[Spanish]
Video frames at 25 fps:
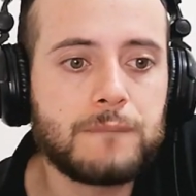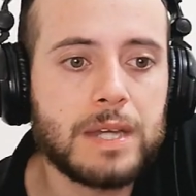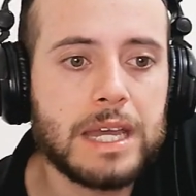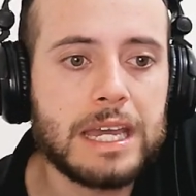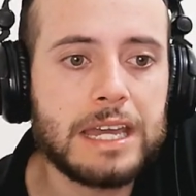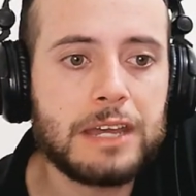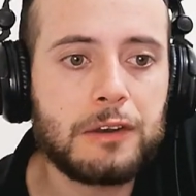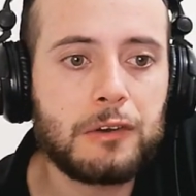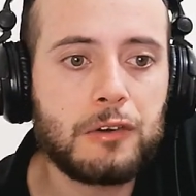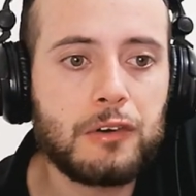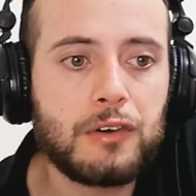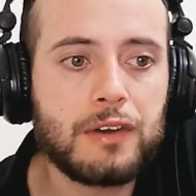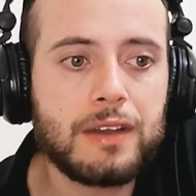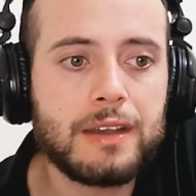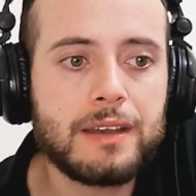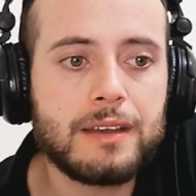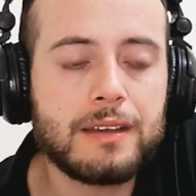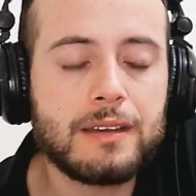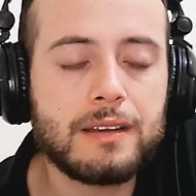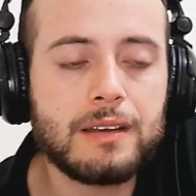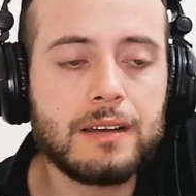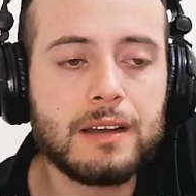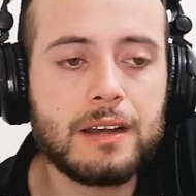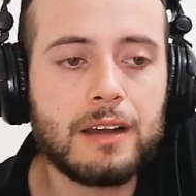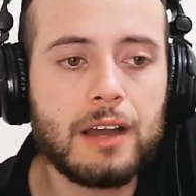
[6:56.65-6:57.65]

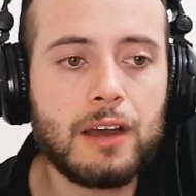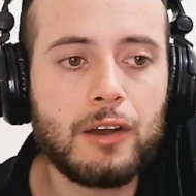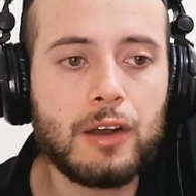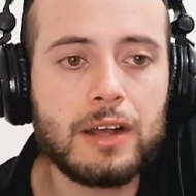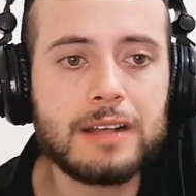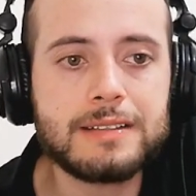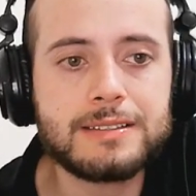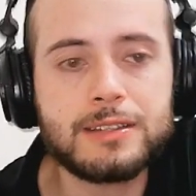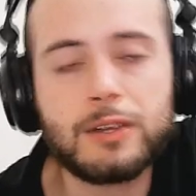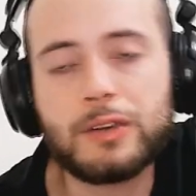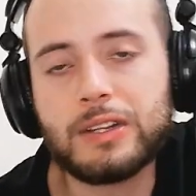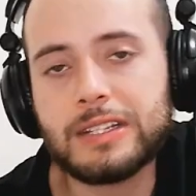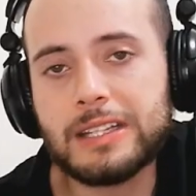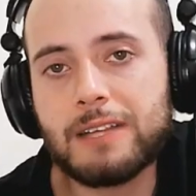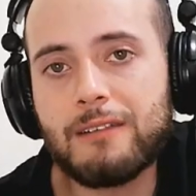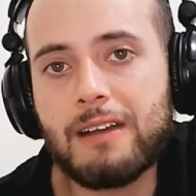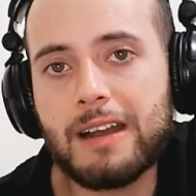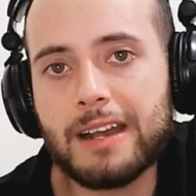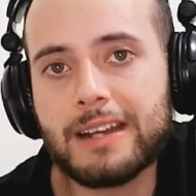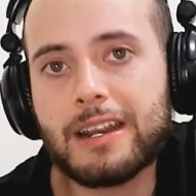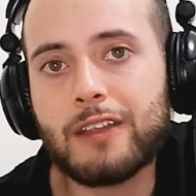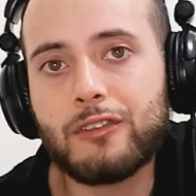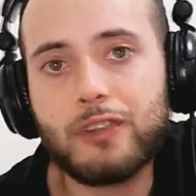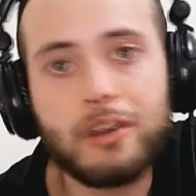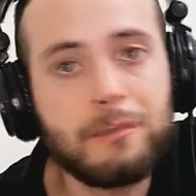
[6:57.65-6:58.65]
Pero hasta ahorita
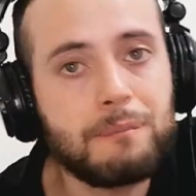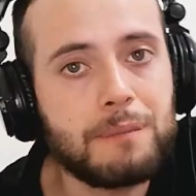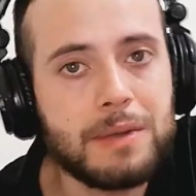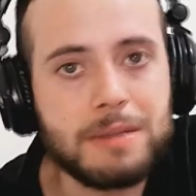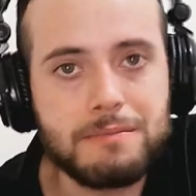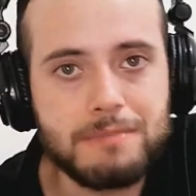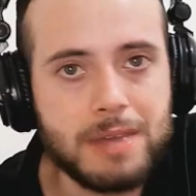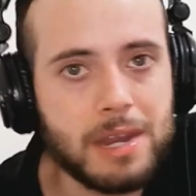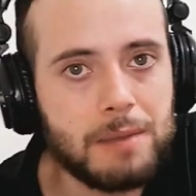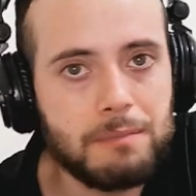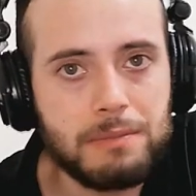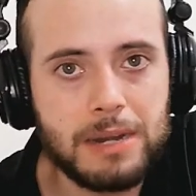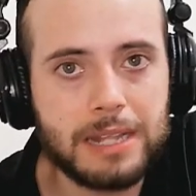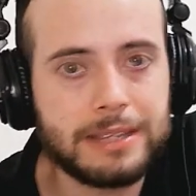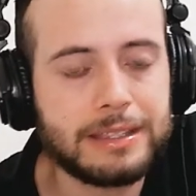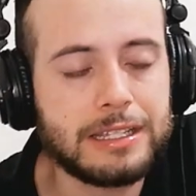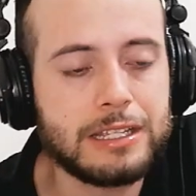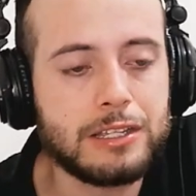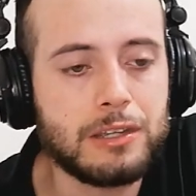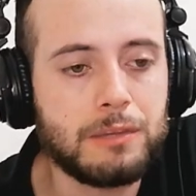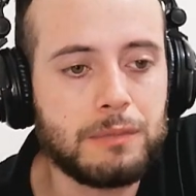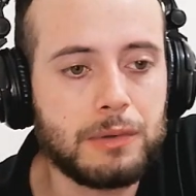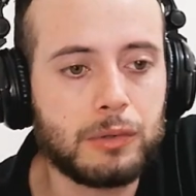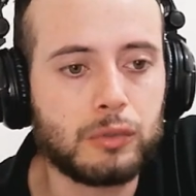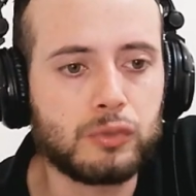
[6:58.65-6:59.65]
va ganando el primer
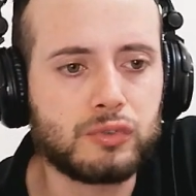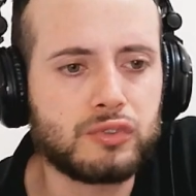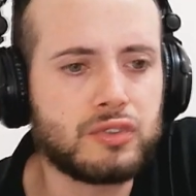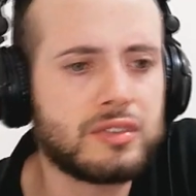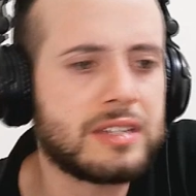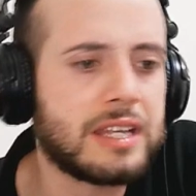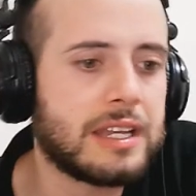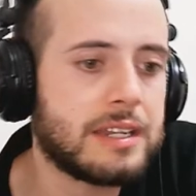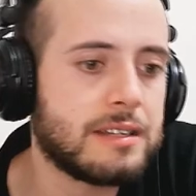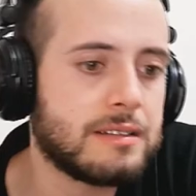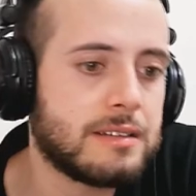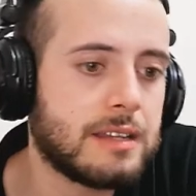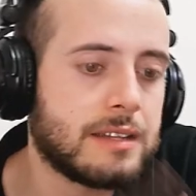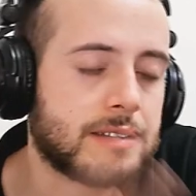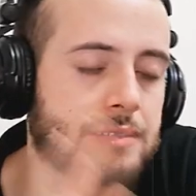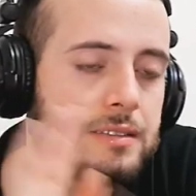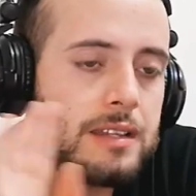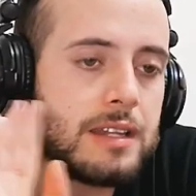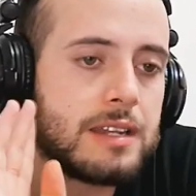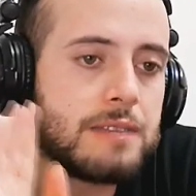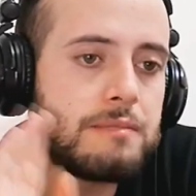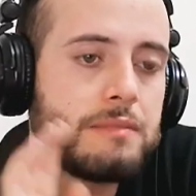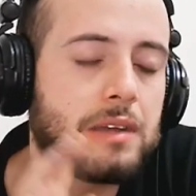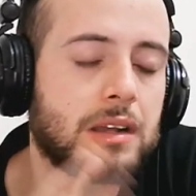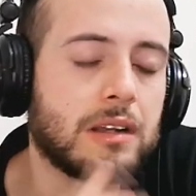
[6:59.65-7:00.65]
platillo. Me gustó, ya, ya
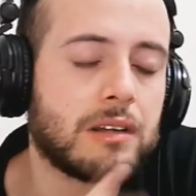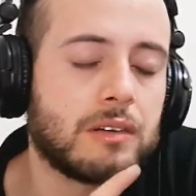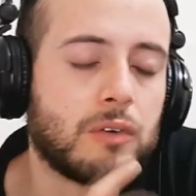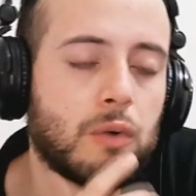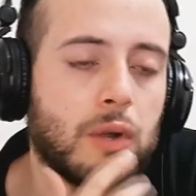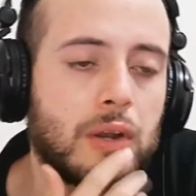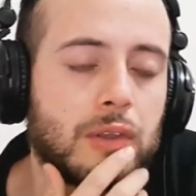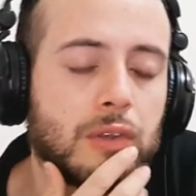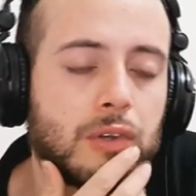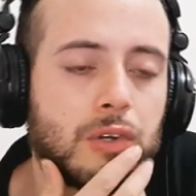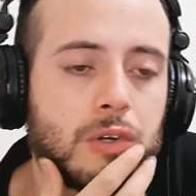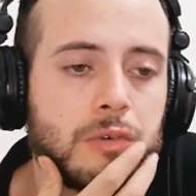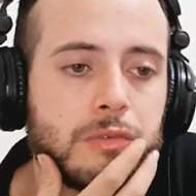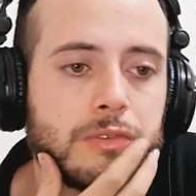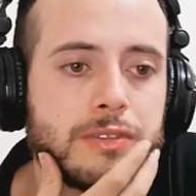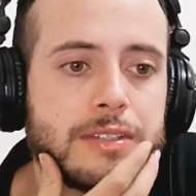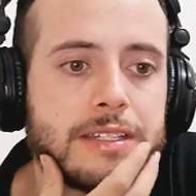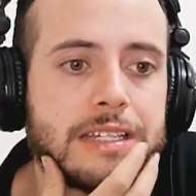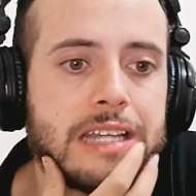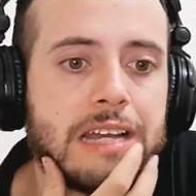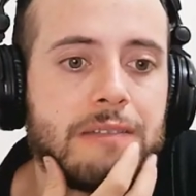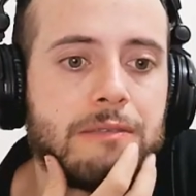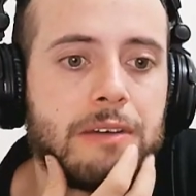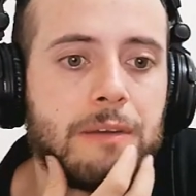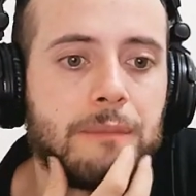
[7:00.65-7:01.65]
hasta ni me acuerdo
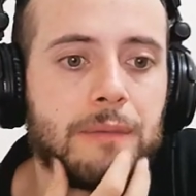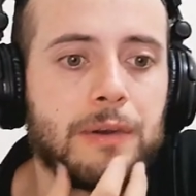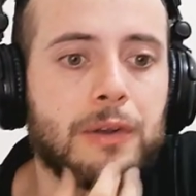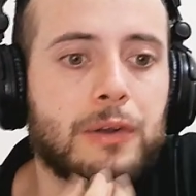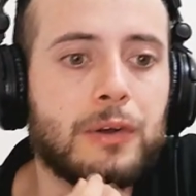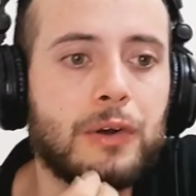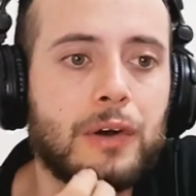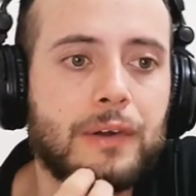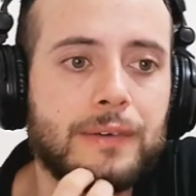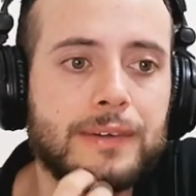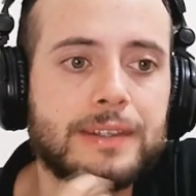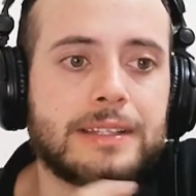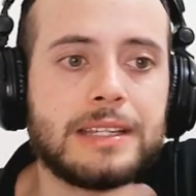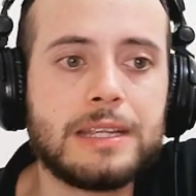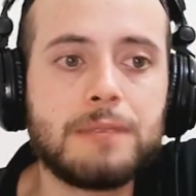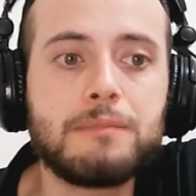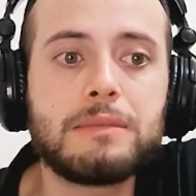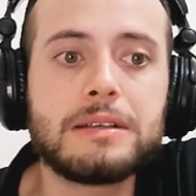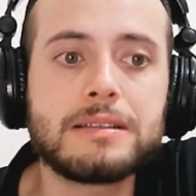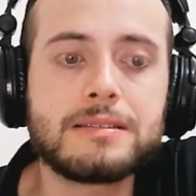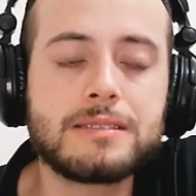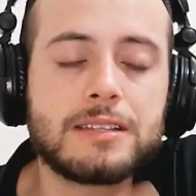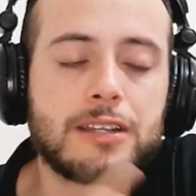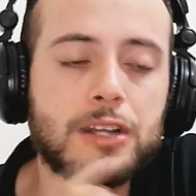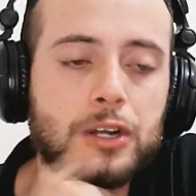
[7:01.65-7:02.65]
cómo se llama, pero ahorita
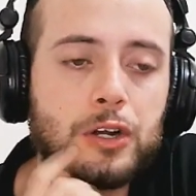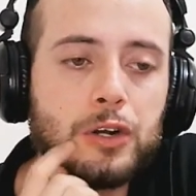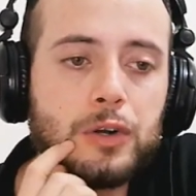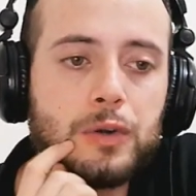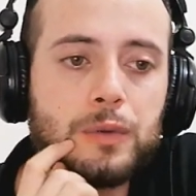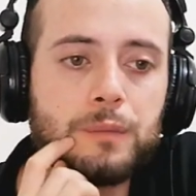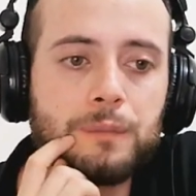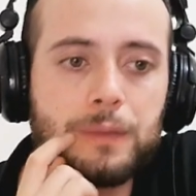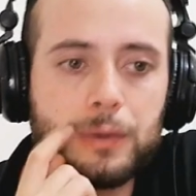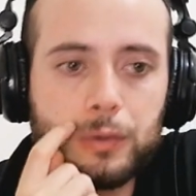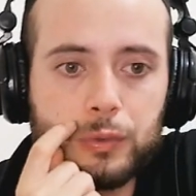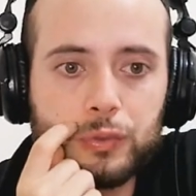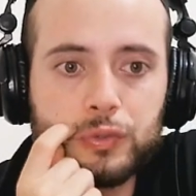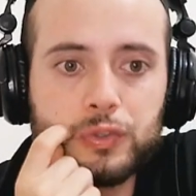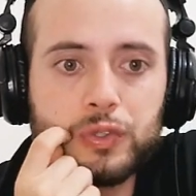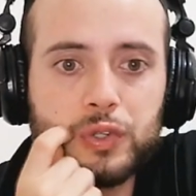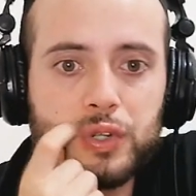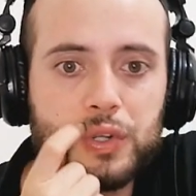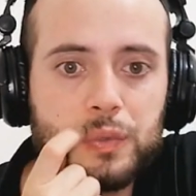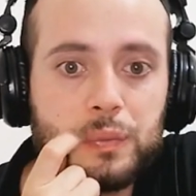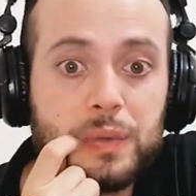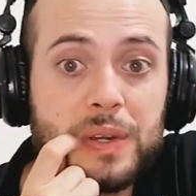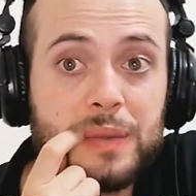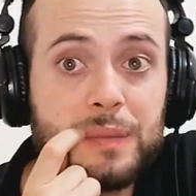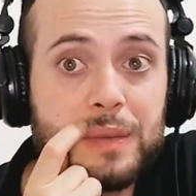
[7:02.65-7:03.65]
investigo. Me
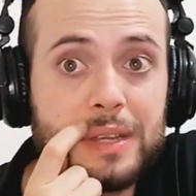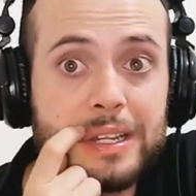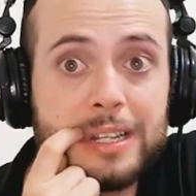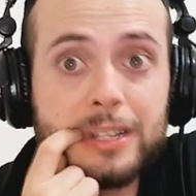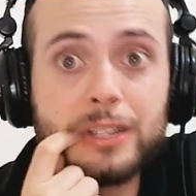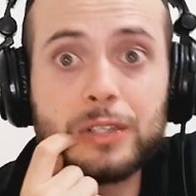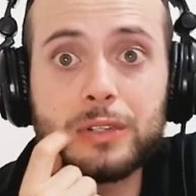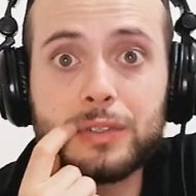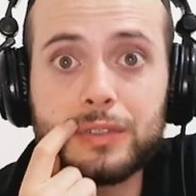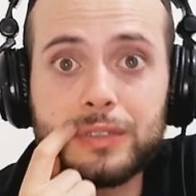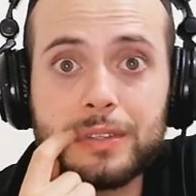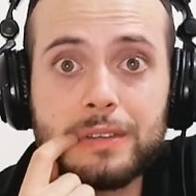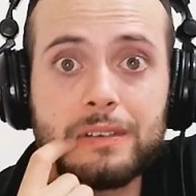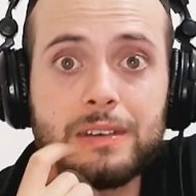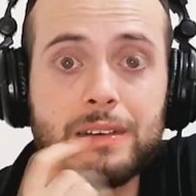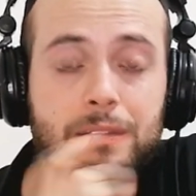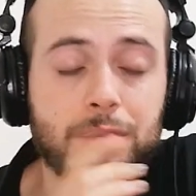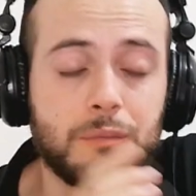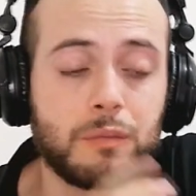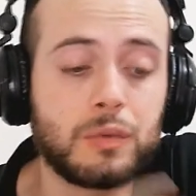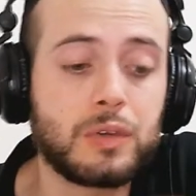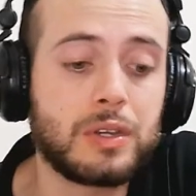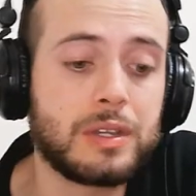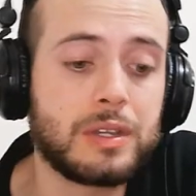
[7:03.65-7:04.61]
gustó el primerito, se ve